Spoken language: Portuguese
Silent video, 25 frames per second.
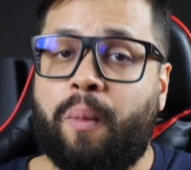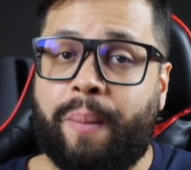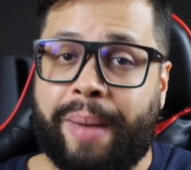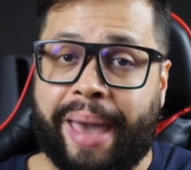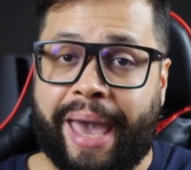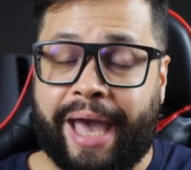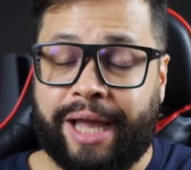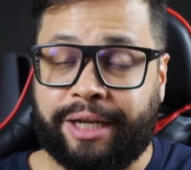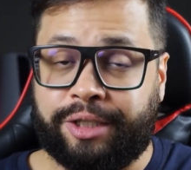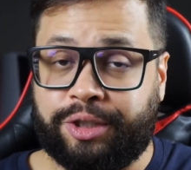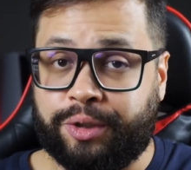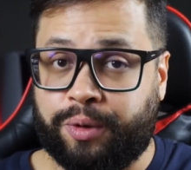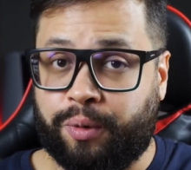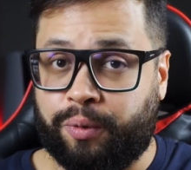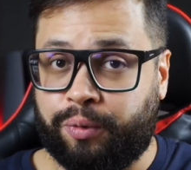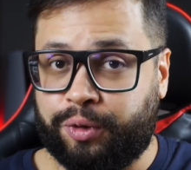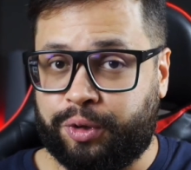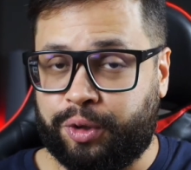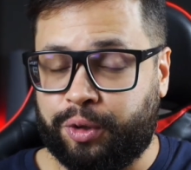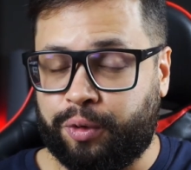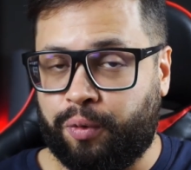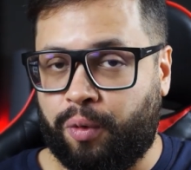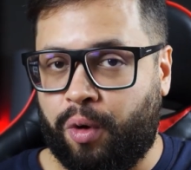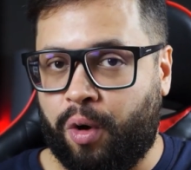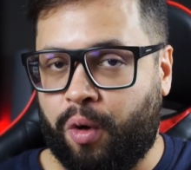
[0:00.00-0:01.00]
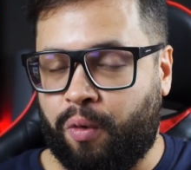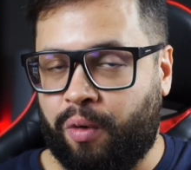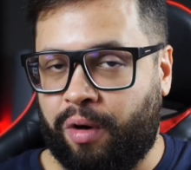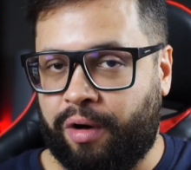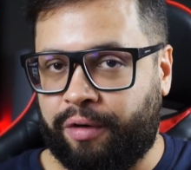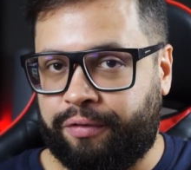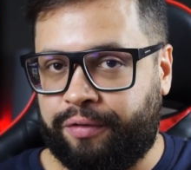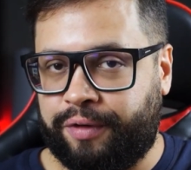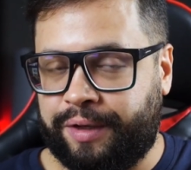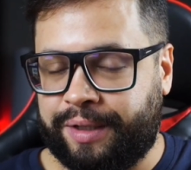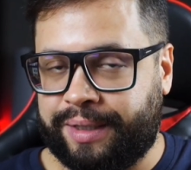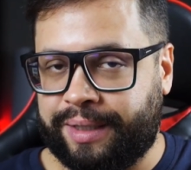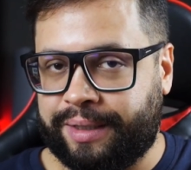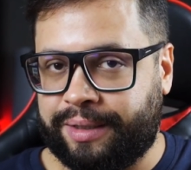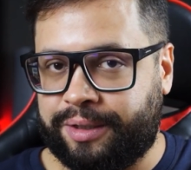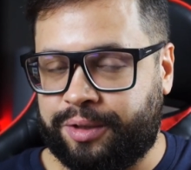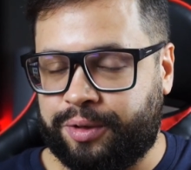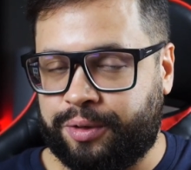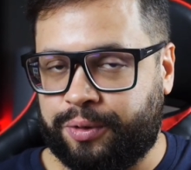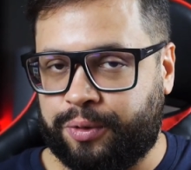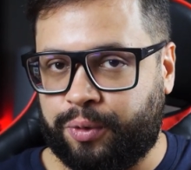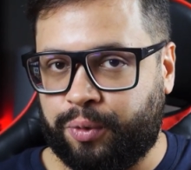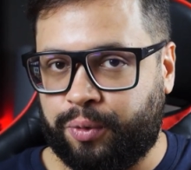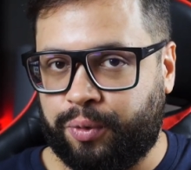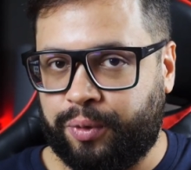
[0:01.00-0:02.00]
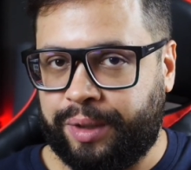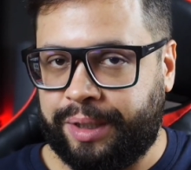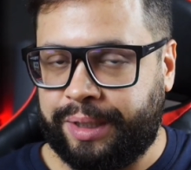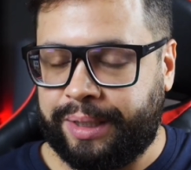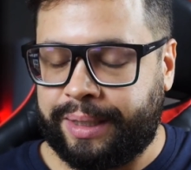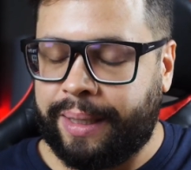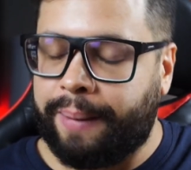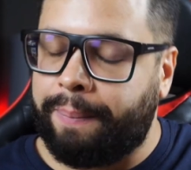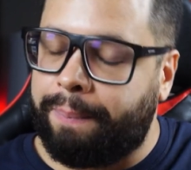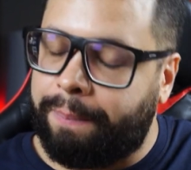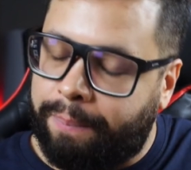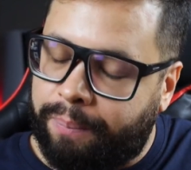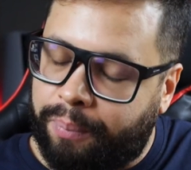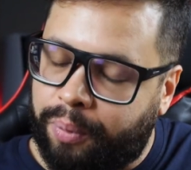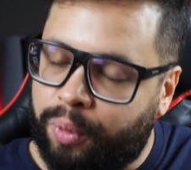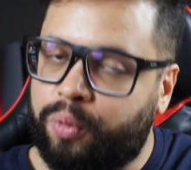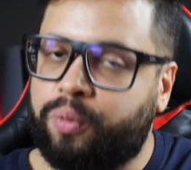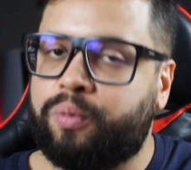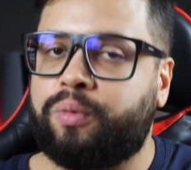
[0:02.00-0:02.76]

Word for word: o Matt continuou com a vida destruída por